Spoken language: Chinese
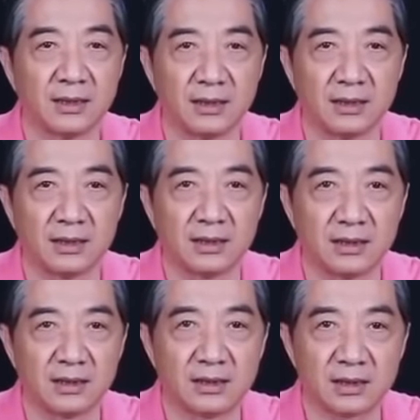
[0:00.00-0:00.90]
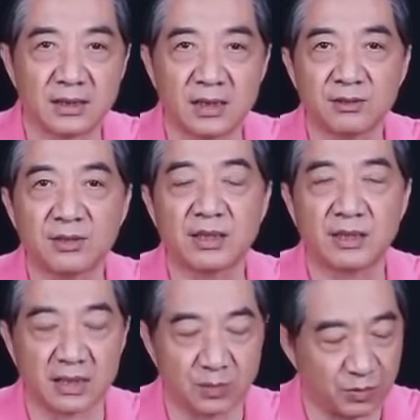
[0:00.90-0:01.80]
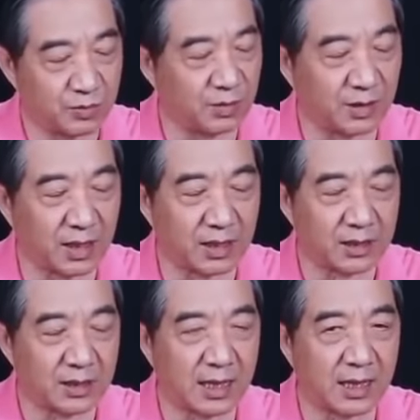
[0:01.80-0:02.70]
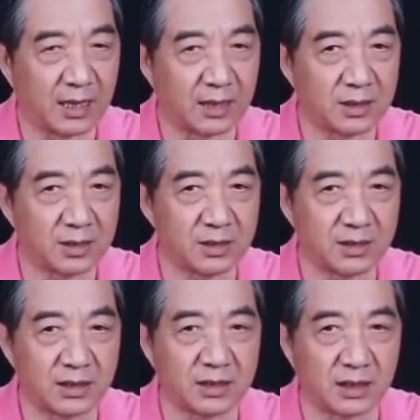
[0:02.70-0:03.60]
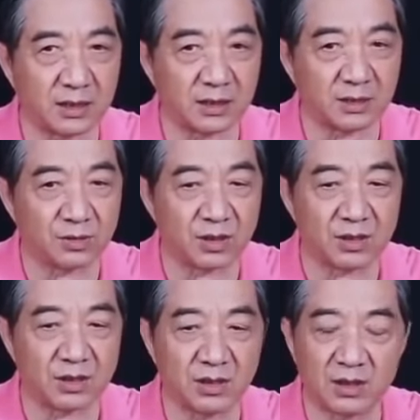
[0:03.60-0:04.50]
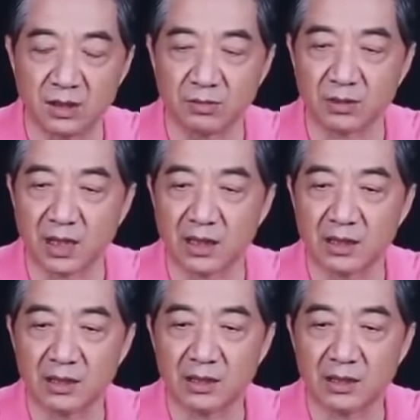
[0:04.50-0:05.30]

呃，这个常规潜艇还是不错的啊，世界上算是一流的，